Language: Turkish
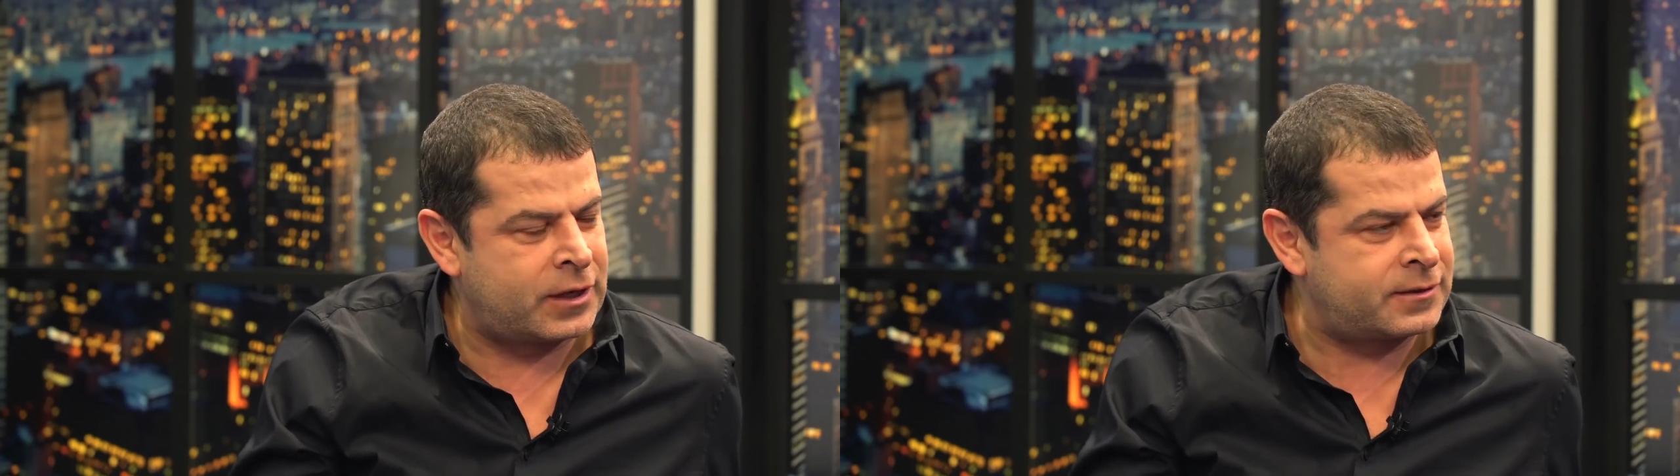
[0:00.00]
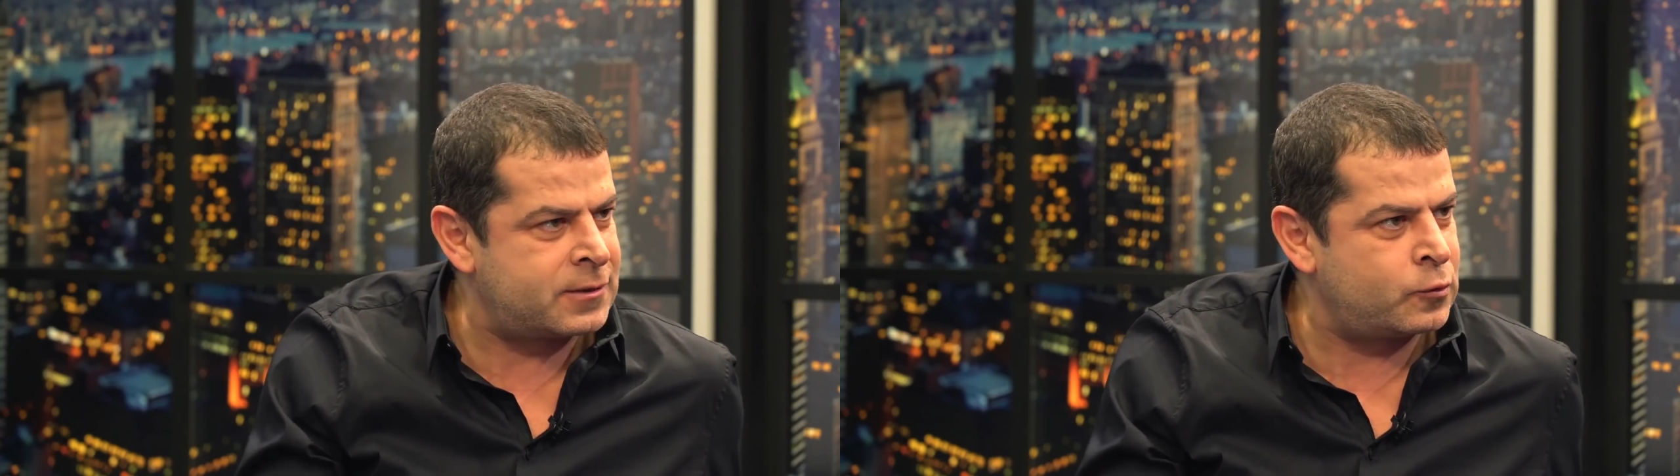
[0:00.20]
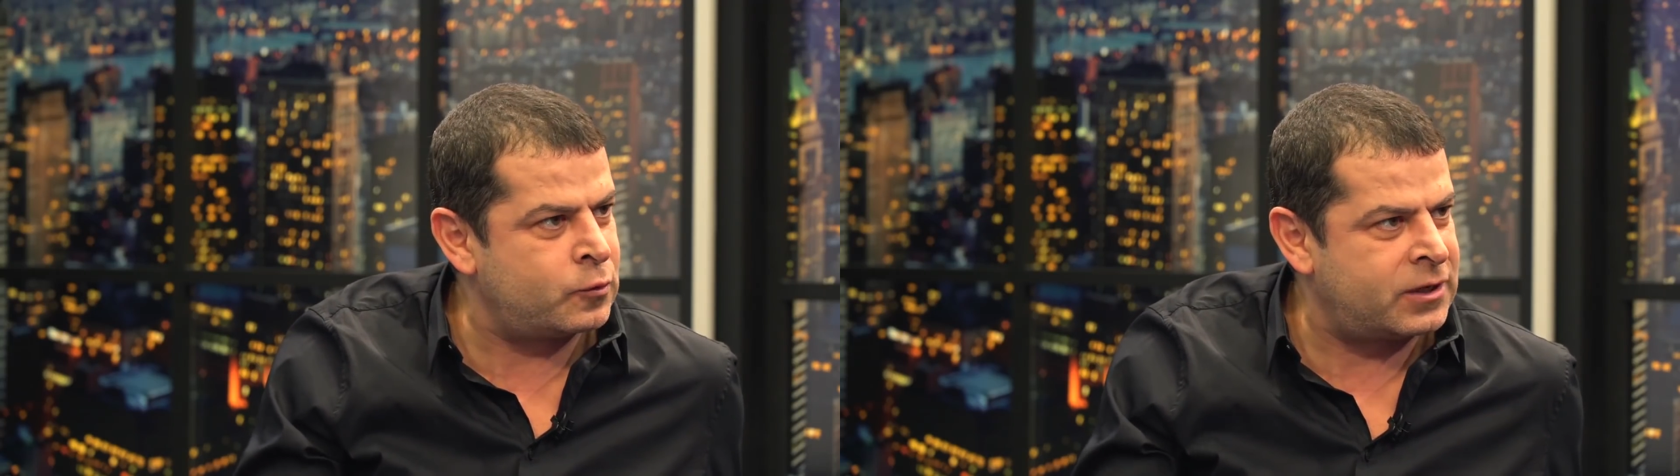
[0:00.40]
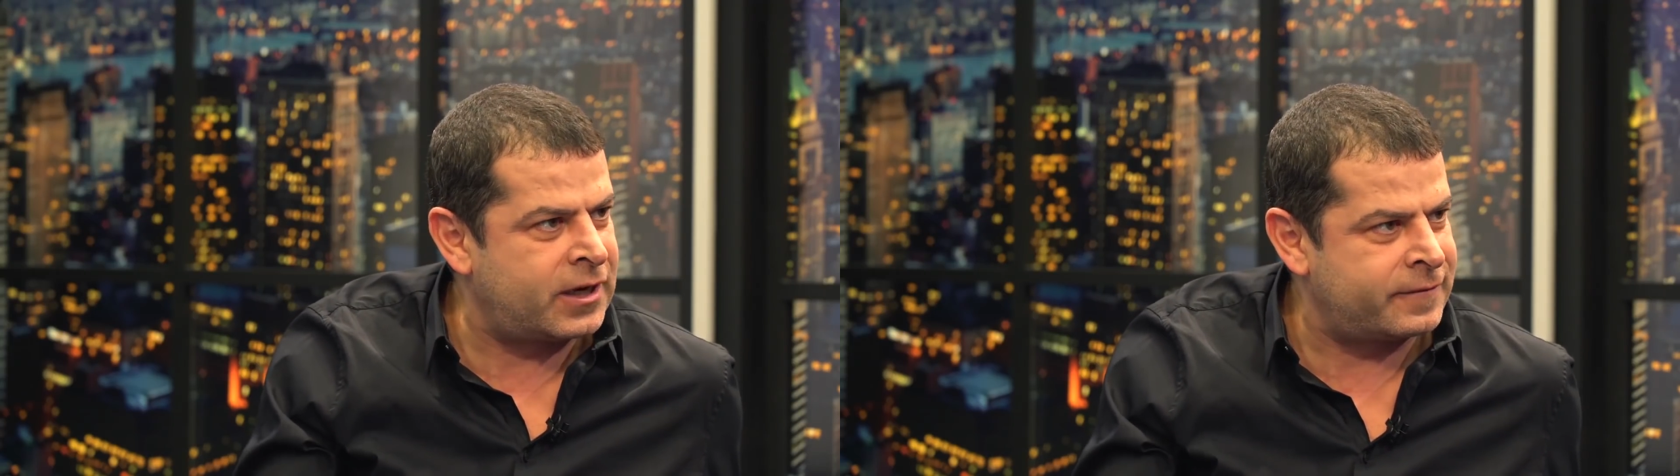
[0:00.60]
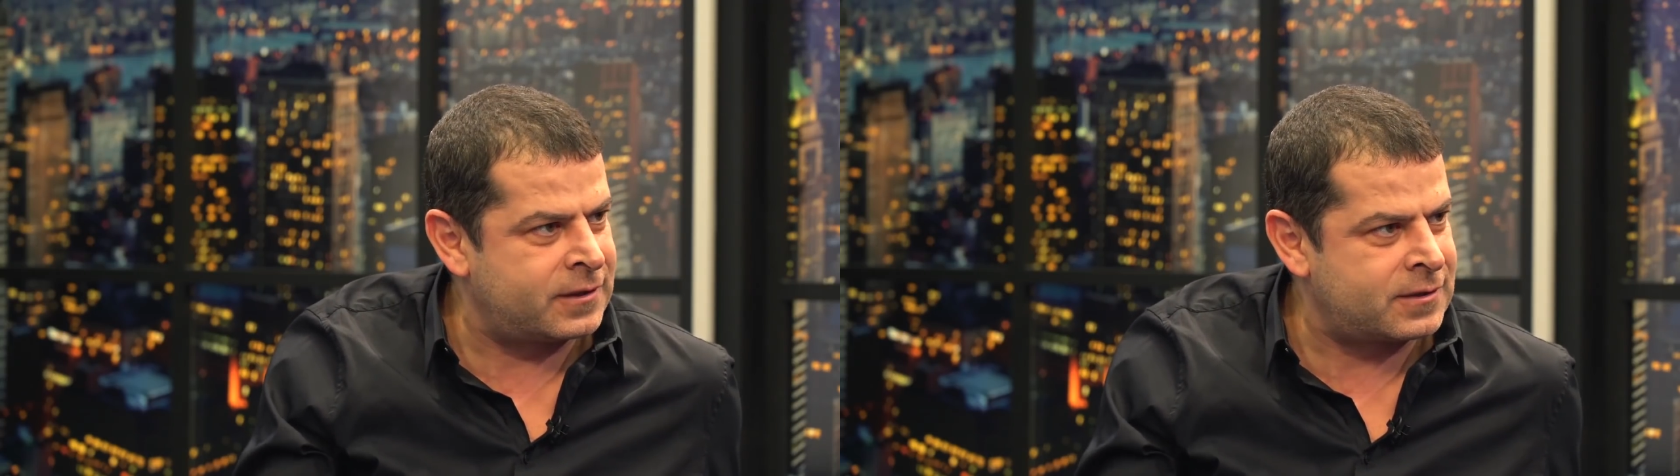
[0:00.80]
ertesi gün
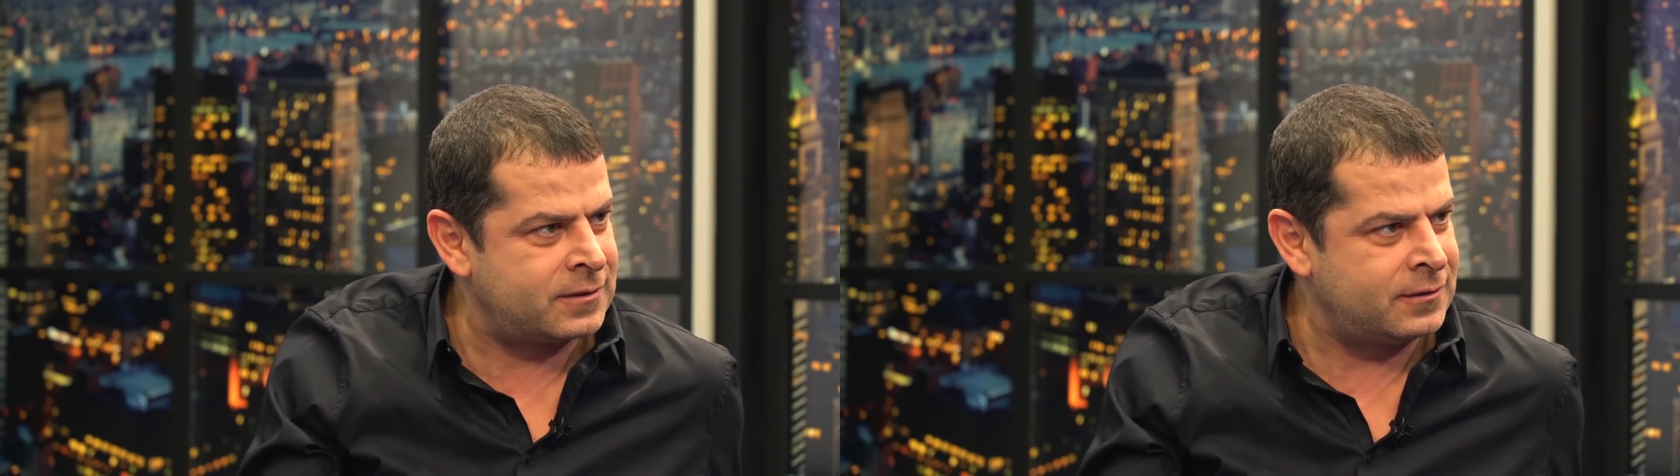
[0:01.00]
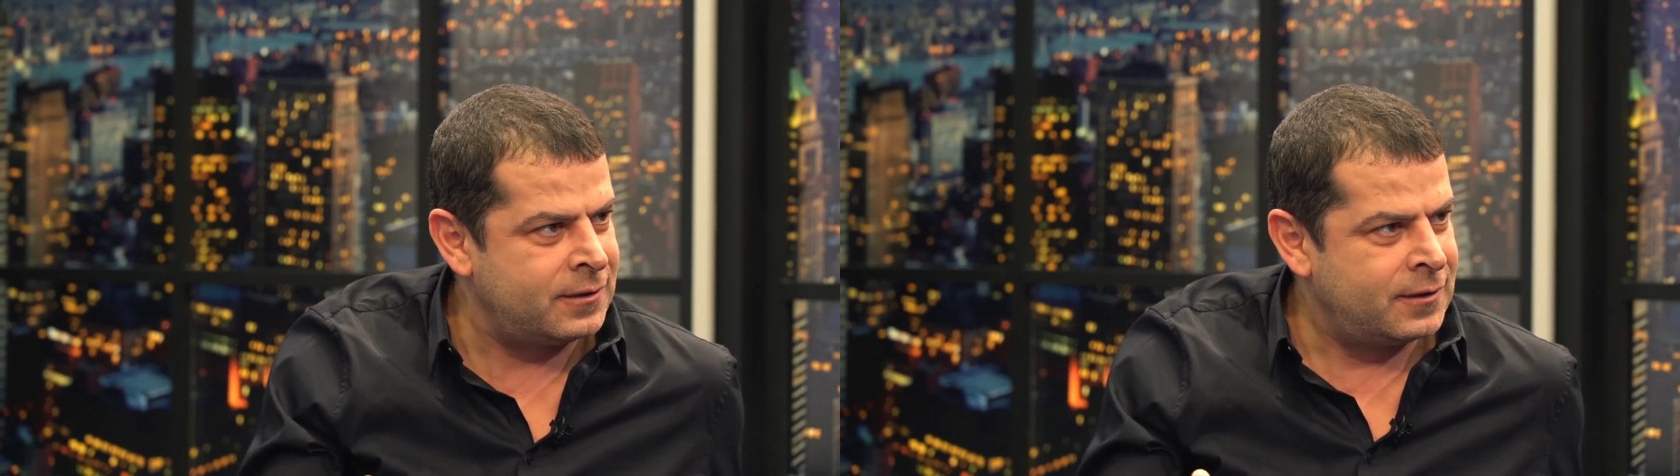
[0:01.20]
klavyedesin.